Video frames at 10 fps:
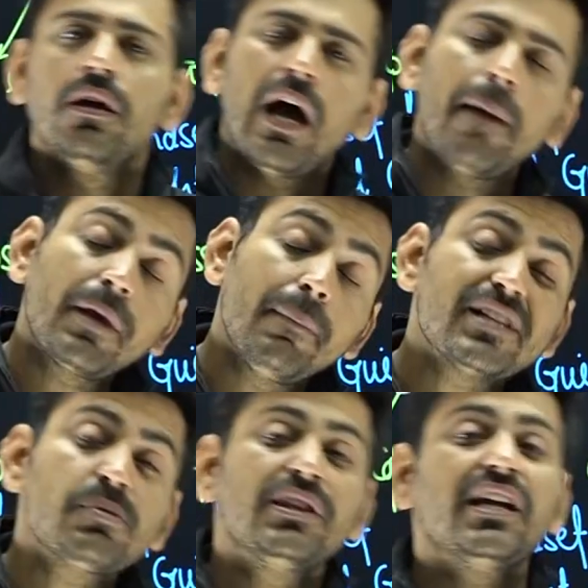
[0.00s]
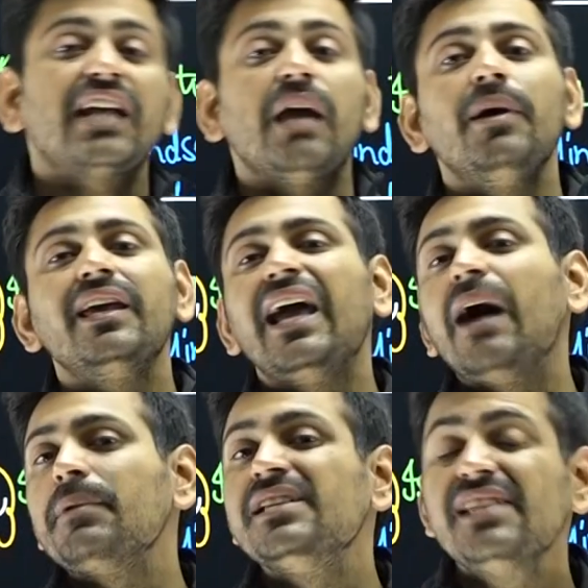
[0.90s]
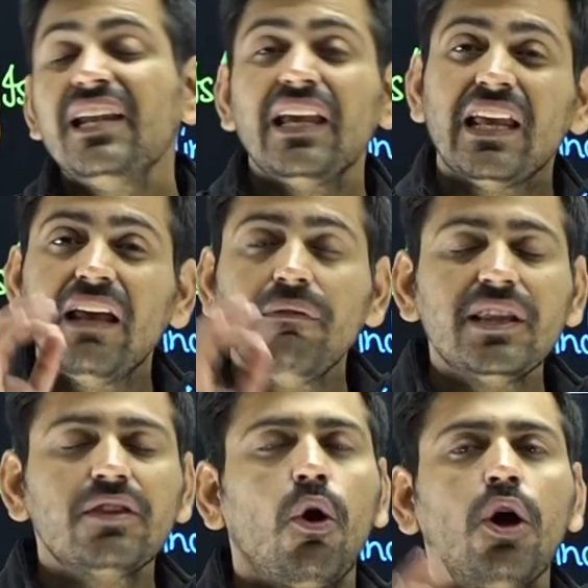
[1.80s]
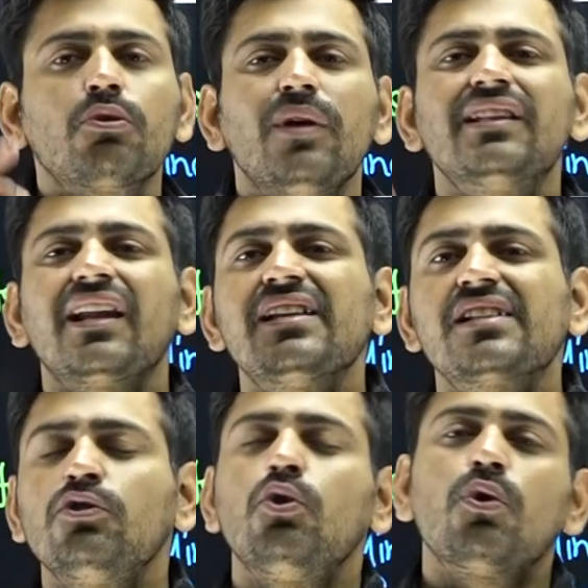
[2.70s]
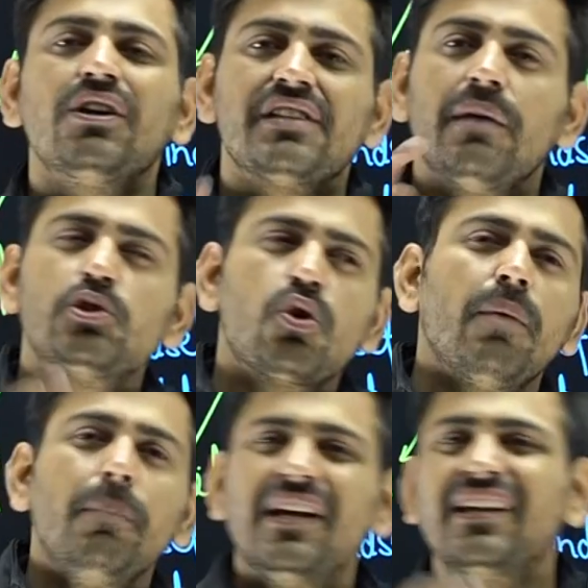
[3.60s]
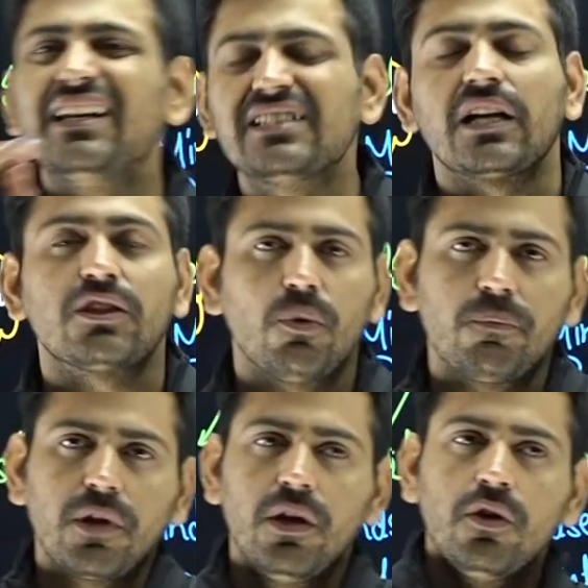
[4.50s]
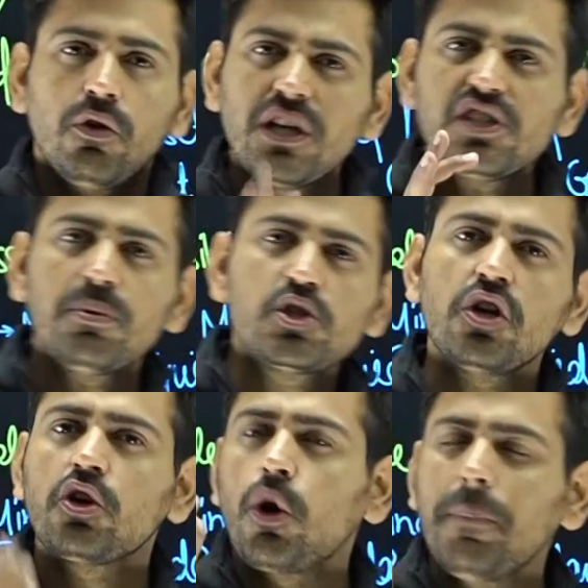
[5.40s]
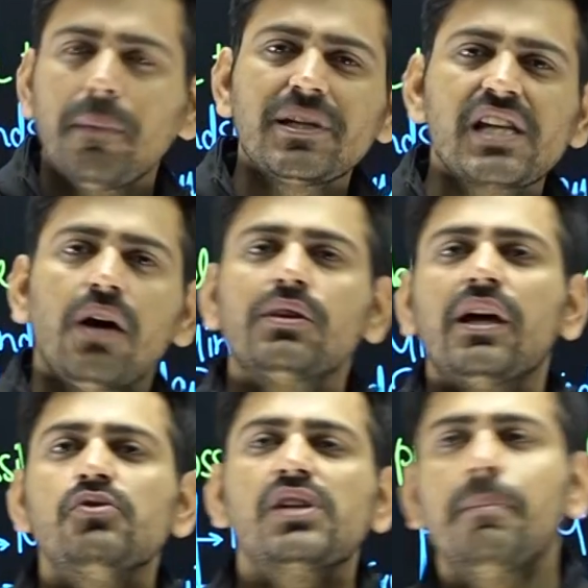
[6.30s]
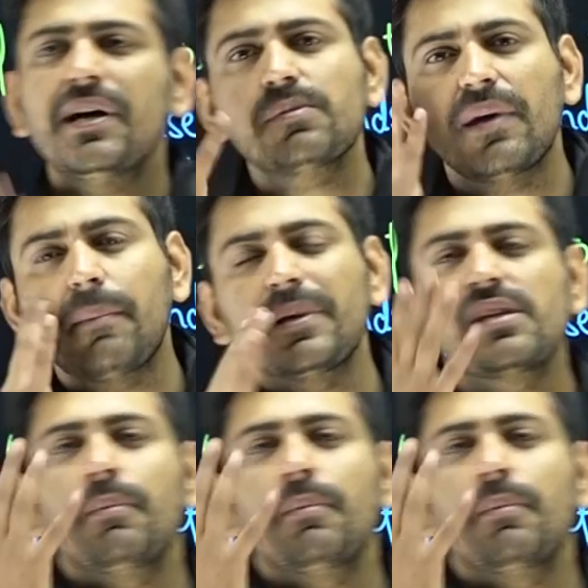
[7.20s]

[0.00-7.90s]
आपके पास में इतना टाइम है कि आप इजीली इलेवंथ और ट्वेल्थ क्लास का दोनों का सिलेबस कंप्लीट कर सकते हो क्योंकि जो बच्चों ड्रोपर बच्चा होता है उसके पास में आप ऐसा